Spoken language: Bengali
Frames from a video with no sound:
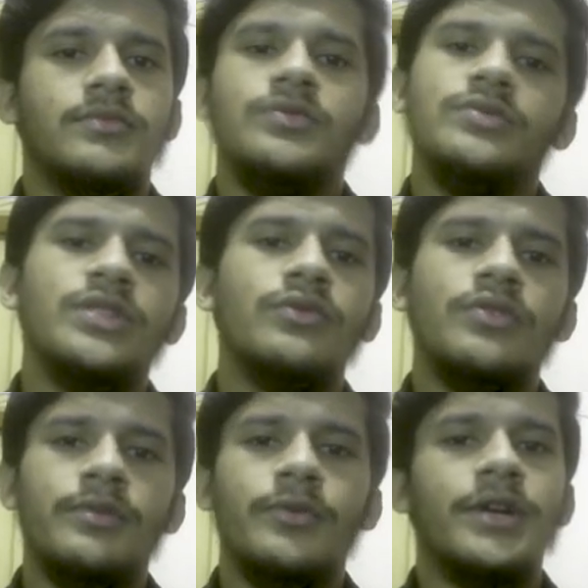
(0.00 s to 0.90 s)
যে কোনো
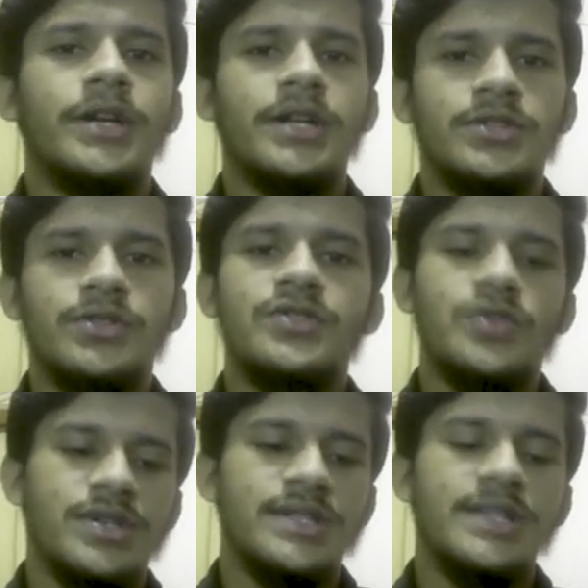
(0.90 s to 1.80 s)
ধরনের পলিটেকনিক যদি
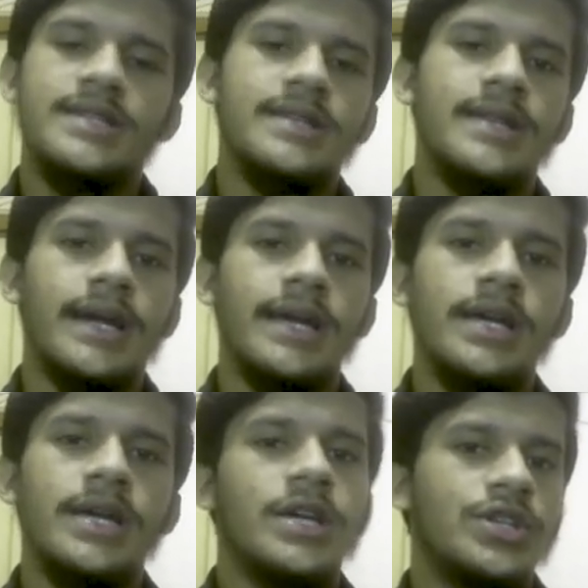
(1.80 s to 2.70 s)
চয়েস লিস্টে থাকে
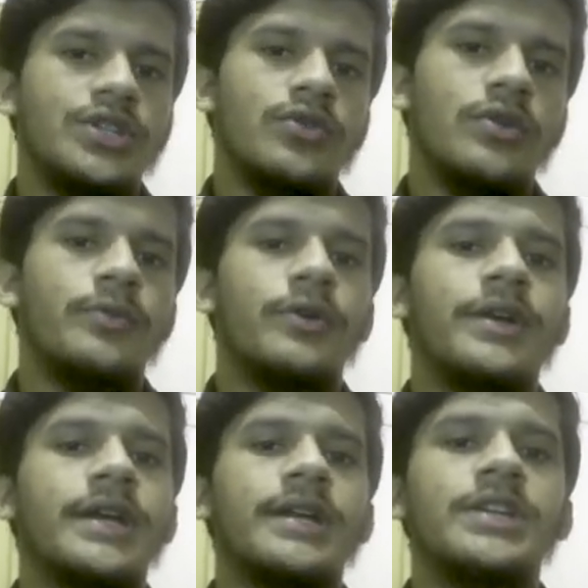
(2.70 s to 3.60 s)
সেই সকল
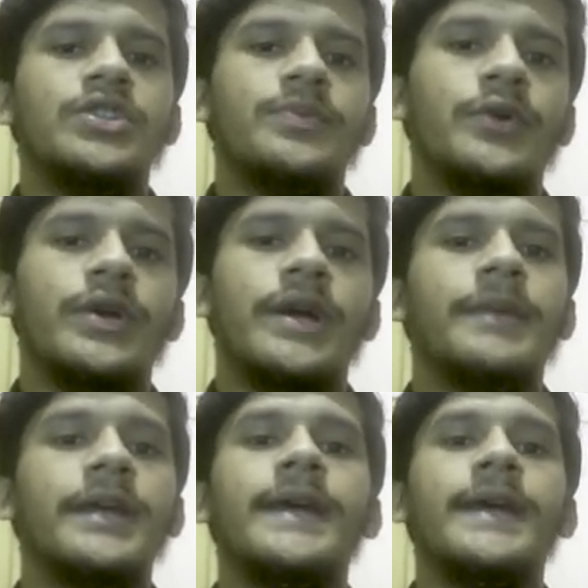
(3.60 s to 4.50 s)
পলিটেকনিক সম্পর্কে আপনি